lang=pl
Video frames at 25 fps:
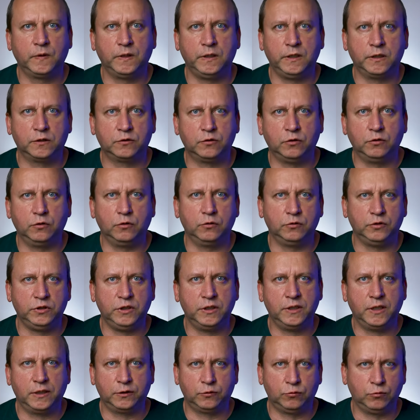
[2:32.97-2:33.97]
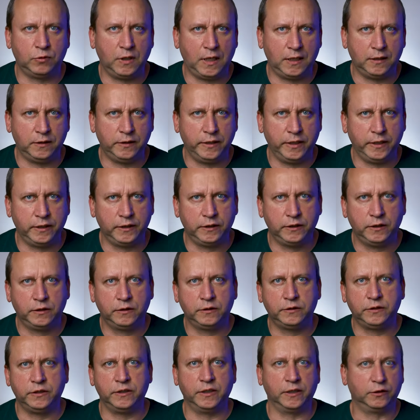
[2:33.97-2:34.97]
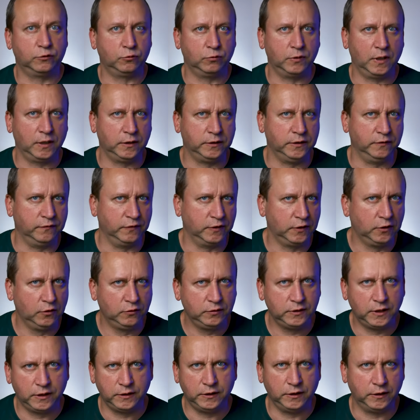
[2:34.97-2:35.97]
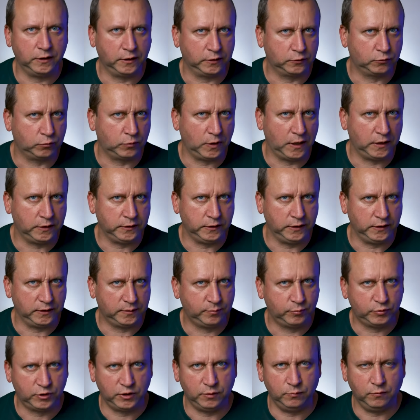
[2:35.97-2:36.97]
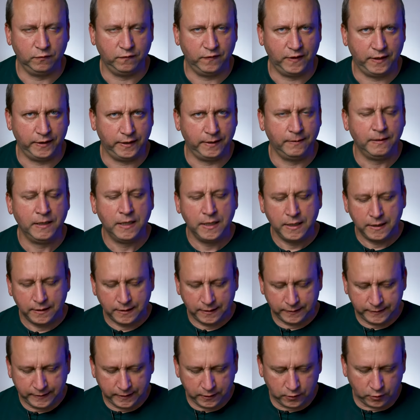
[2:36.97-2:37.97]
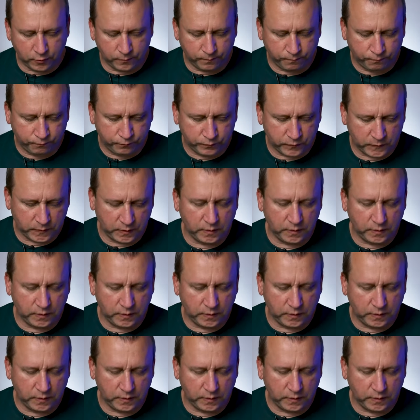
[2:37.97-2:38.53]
jest ono nienaturalne, nienaturalnie wygląda, nienaturalnie jest przyjmowane. Dlatego